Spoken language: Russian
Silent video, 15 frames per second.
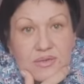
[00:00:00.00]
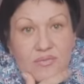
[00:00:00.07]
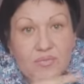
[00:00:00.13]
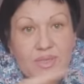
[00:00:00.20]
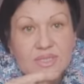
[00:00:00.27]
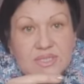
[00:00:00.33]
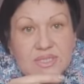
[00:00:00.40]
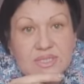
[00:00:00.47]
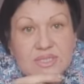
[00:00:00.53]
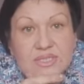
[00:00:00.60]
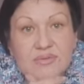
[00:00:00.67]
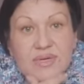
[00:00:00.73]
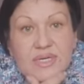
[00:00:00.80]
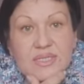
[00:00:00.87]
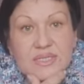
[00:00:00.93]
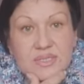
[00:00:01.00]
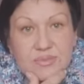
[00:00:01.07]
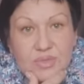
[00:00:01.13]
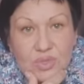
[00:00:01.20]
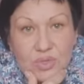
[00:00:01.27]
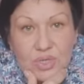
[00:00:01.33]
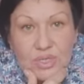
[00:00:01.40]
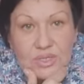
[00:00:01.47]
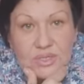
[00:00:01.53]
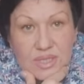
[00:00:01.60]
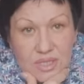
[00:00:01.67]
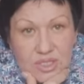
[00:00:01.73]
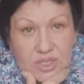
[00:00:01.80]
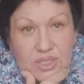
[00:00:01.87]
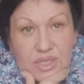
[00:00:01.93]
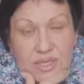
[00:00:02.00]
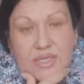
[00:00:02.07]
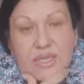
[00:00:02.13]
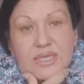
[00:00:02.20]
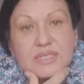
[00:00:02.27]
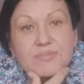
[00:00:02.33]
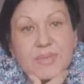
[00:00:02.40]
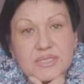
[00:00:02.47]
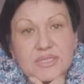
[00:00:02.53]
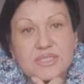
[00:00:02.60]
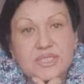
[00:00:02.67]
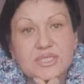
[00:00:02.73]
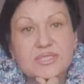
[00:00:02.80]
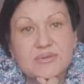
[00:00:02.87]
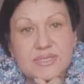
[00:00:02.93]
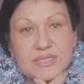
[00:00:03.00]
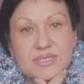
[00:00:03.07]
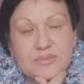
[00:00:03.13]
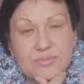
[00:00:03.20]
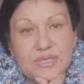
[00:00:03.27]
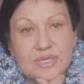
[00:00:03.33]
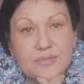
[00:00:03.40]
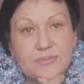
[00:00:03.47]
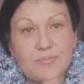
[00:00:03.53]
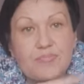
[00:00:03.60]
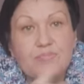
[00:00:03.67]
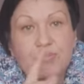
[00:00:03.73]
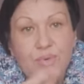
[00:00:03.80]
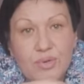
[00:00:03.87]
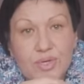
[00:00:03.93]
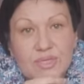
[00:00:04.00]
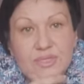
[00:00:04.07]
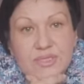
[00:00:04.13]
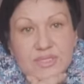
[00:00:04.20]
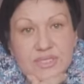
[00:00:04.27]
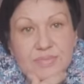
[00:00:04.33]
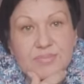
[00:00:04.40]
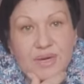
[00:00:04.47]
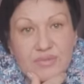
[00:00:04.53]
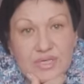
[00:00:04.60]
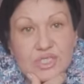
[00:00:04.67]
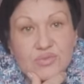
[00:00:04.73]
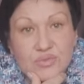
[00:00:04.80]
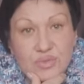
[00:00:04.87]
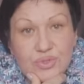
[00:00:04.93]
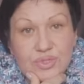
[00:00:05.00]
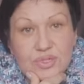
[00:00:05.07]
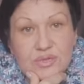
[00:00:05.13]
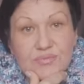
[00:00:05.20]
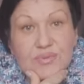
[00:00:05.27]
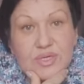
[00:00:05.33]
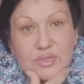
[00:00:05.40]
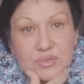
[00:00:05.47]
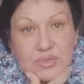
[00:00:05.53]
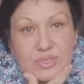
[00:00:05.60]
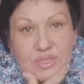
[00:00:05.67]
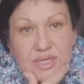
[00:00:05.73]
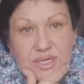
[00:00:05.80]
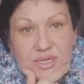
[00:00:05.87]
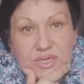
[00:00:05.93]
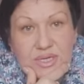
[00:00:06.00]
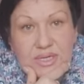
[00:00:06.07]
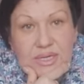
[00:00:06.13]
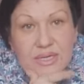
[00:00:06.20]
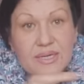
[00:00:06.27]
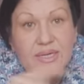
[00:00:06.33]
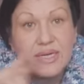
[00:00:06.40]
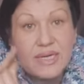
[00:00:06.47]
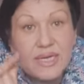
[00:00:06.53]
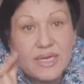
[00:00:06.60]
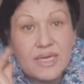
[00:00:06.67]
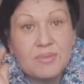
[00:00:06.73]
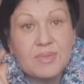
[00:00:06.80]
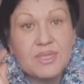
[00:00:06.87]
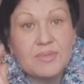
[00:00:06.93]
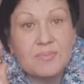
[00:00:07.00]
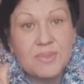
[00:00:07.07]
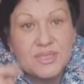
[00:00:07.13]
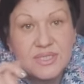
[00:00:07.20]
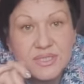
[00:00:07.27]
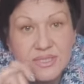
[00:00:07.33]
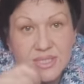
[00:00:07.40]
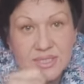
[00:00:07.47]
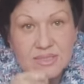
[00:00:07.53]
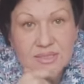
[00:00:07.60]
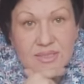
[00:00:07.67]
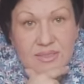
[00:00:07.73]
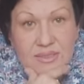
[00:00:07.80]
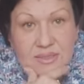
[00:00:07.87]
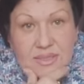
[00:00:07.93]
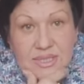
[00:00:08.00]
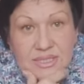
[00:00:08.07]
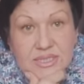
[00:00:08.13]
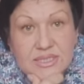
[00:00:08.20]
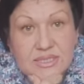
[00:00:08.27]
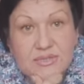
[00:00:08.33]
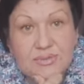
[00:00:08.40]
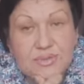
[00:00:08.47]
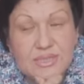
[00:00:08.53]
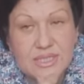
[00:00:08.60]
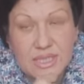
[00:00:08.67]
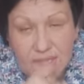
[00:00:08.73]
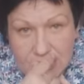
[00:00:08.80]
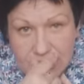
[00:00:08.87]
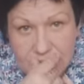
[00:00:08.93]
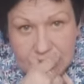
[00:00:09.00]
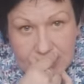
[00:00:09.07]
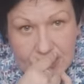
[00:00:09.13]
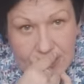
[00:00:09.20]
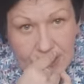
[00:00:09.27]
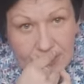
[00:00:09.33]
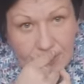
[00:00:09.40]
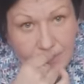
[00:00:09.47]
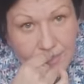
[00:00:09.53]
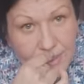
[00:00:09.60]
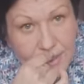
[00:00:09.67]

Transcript: вместе со своей семьей, так же, как и я, с поддержкой своей семьи, борется за права животных в Якутске. И именно президент – Российской Федерации, да,